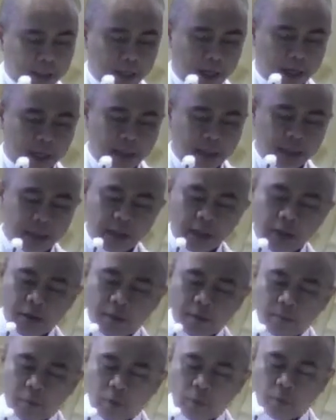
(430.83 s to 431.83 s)
jalani,
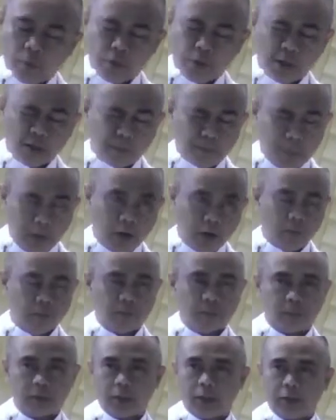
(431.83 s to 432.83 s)
maupun yang
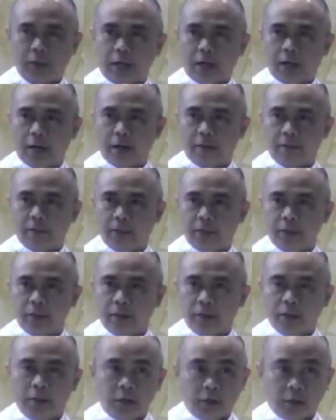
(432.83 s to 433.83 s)
belum kita alami.
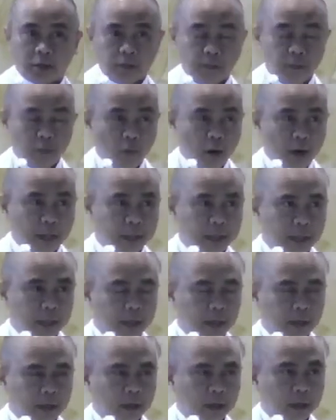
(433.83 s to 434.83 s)

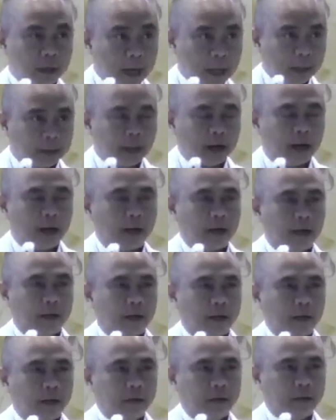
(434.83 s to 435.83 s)
Semuanya Natal,
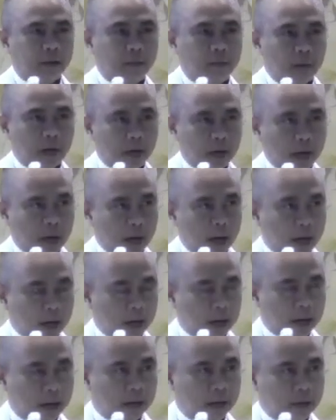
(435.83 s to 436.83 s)
di mana
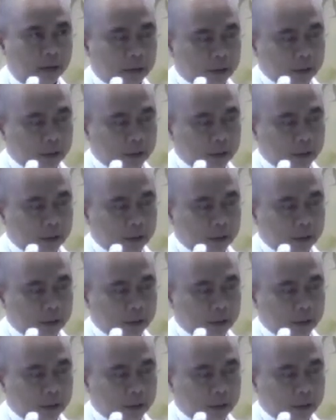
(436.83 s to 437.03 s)
Allah,